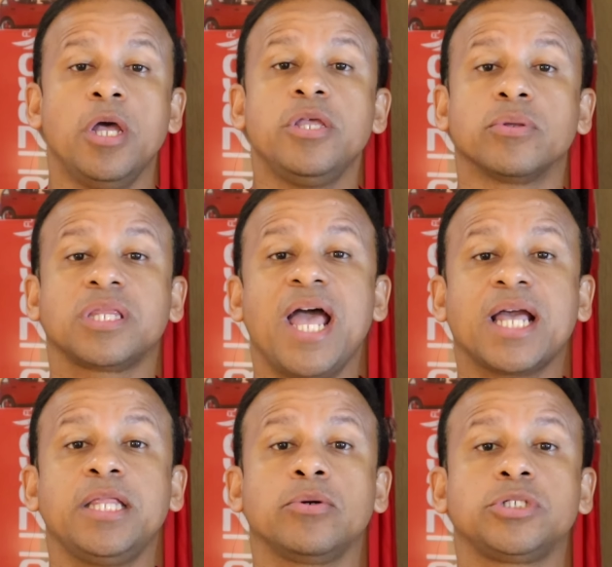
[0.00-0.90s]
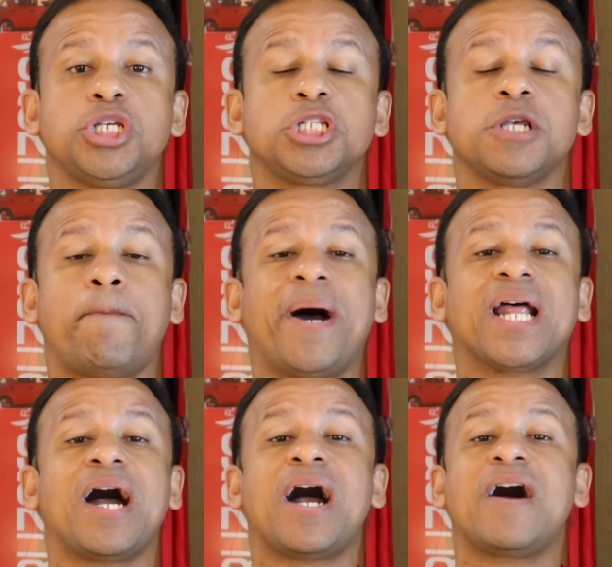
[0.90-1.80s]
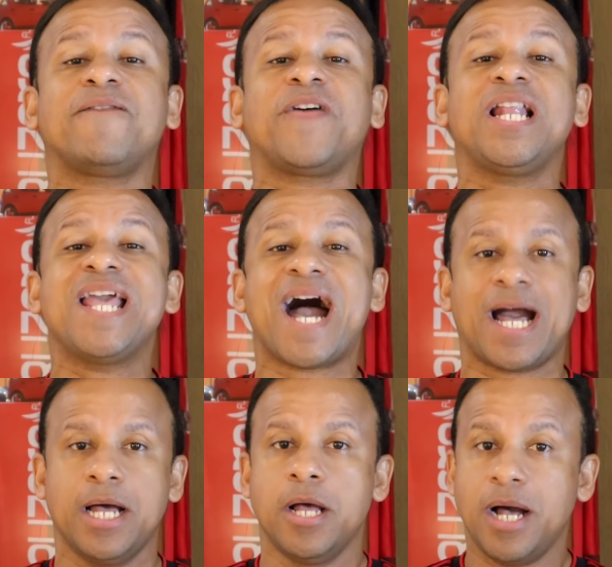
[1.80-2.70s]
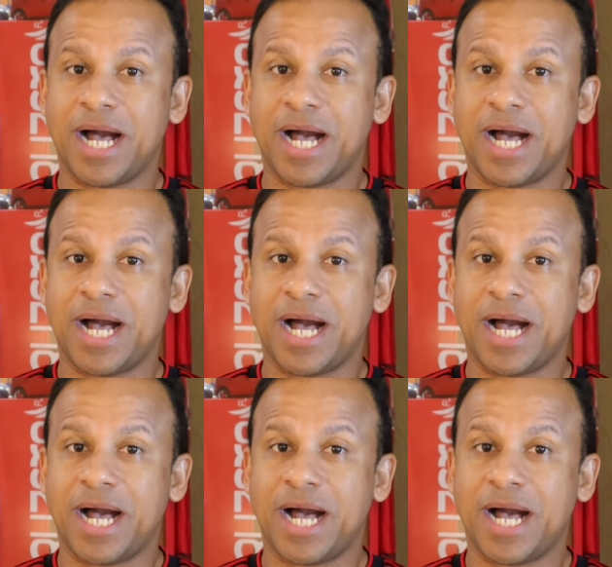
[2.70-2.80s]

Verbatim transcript: e o técnico Tite para avaliar